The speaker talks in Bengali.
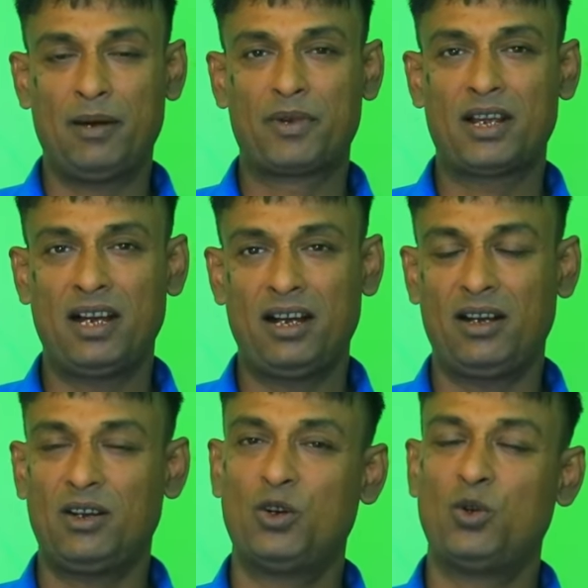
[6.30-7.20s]
আমরা
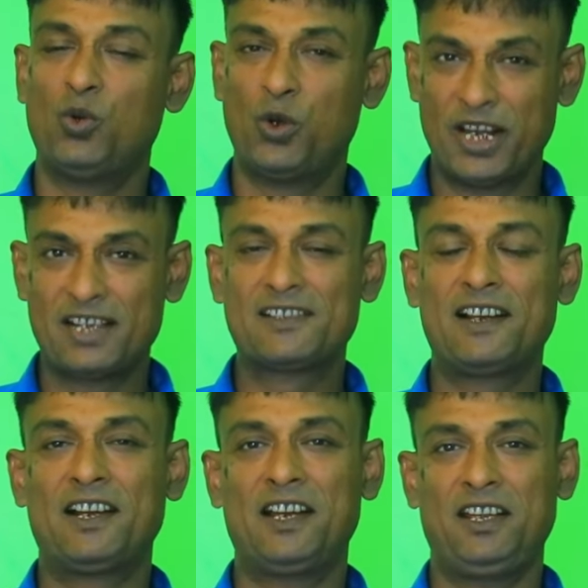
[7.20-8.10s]
অনেক
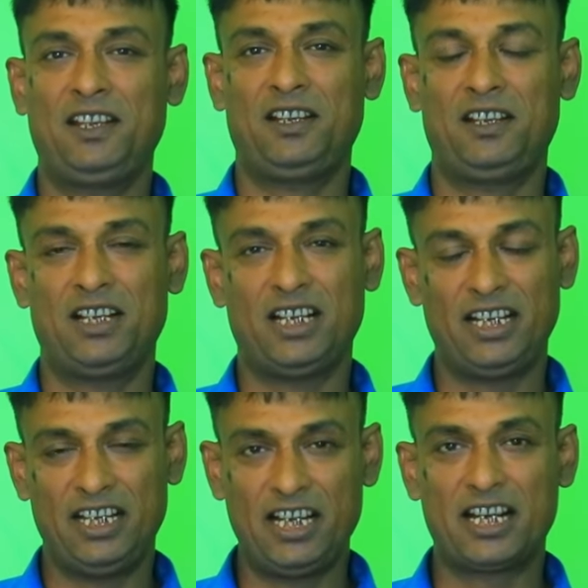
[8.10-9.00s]
জায়গায়
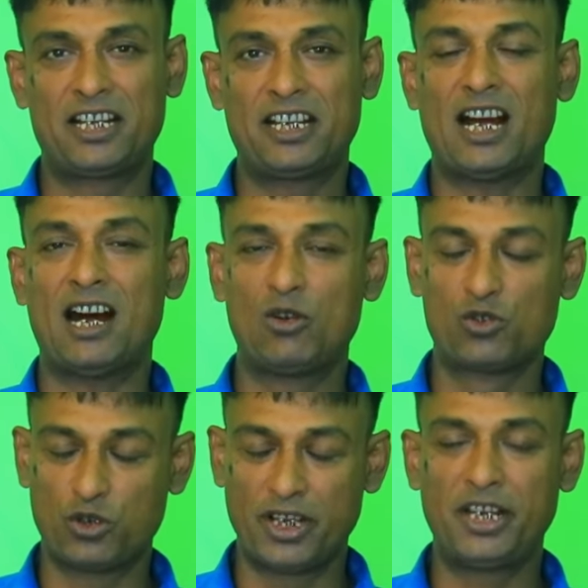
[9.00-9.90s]
ইলেকট্রিক
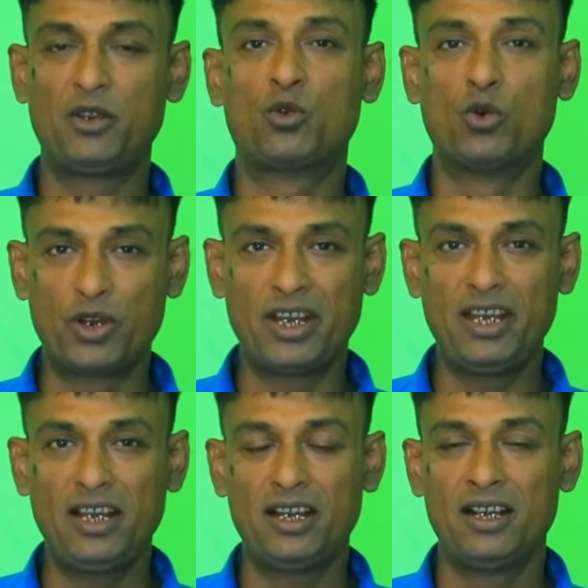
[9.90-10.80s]
হাউস ওয়ারিং করি
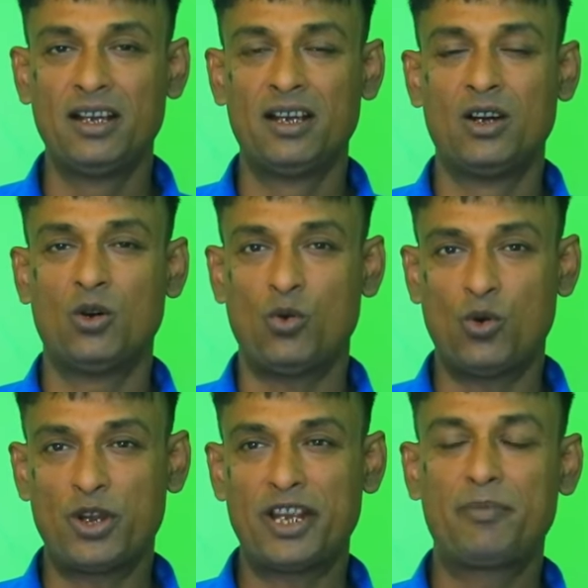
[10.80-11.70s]

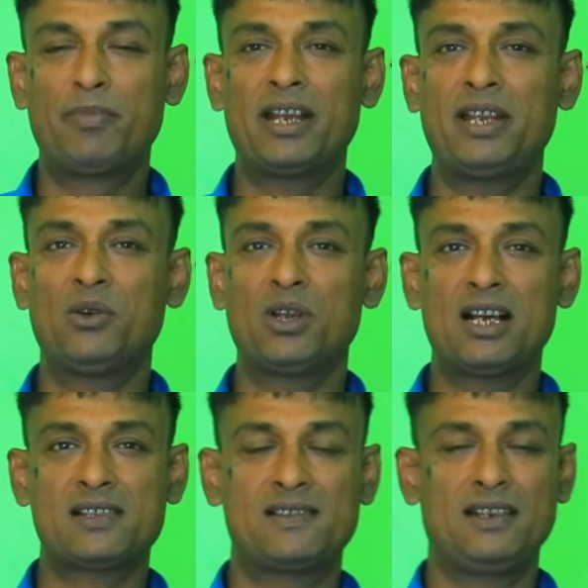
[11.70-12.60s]
অনেক
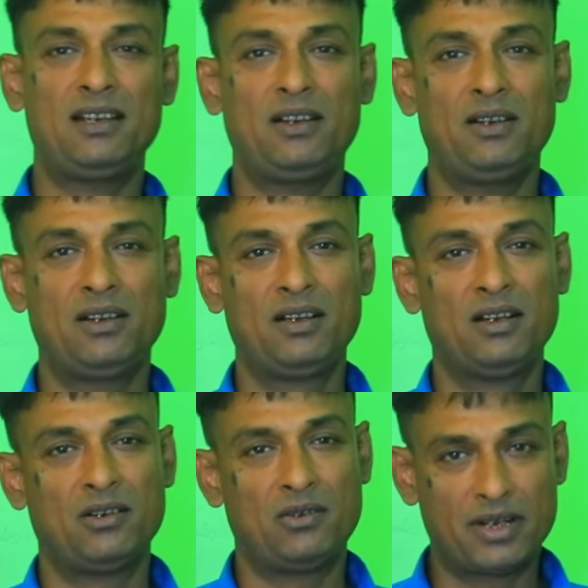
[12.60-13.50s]
বাড়িওয়ালা আছে
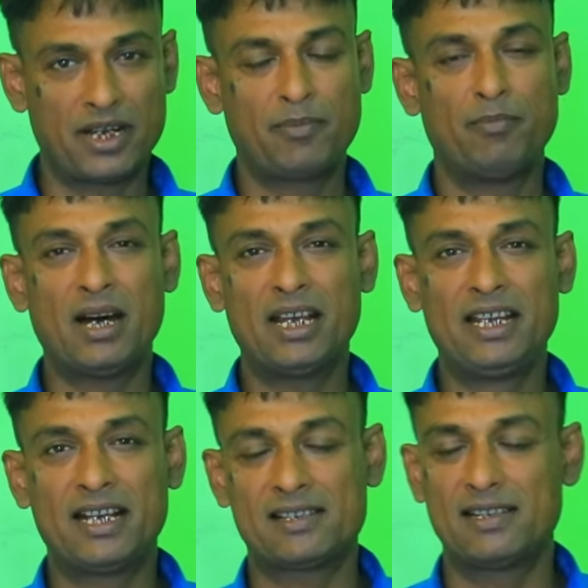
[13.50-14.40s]
অনেক
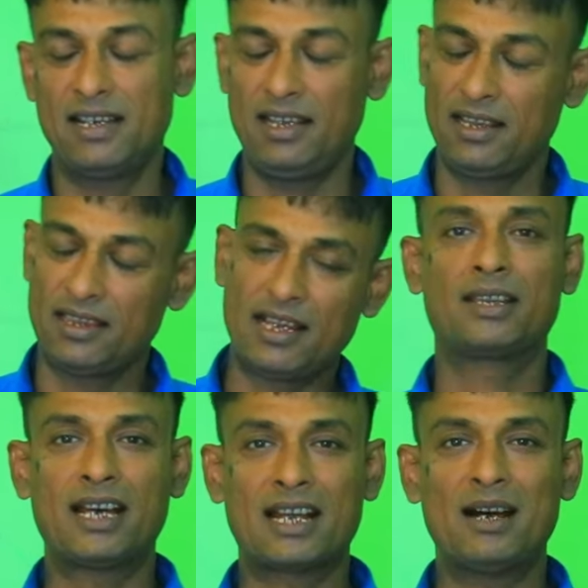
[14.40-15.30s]
মালিক আছে
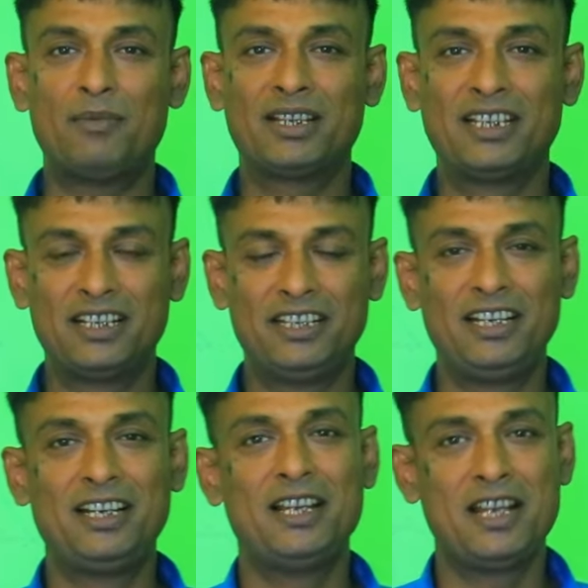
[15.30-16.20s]
তারা আমাদের
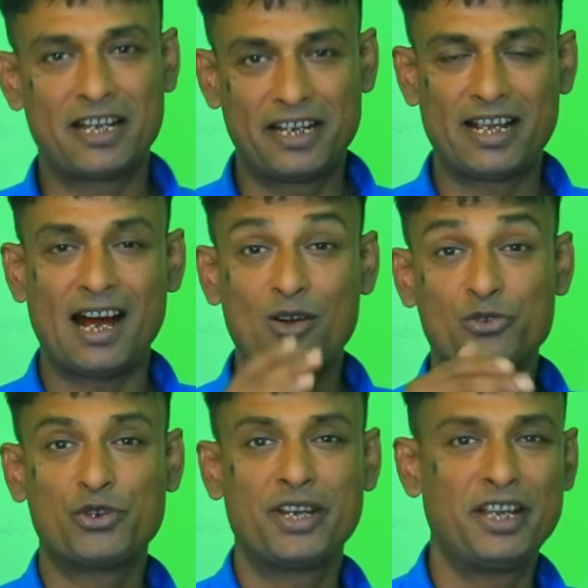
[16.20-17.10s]
দিয়ে ইলেকট্রিক
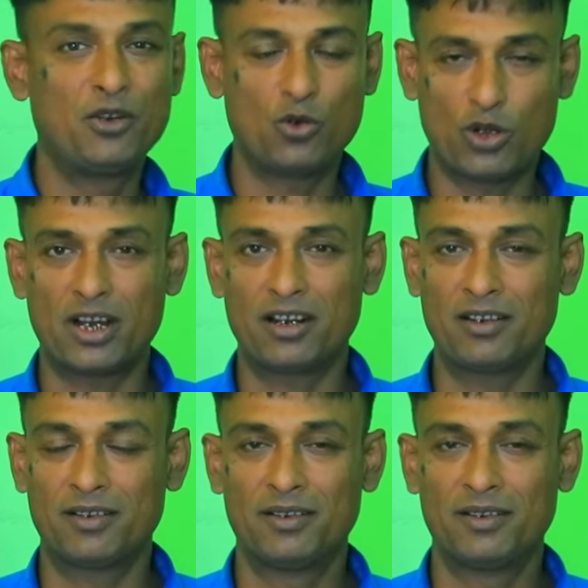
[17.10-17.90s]
হাউস ওয়ারিং করান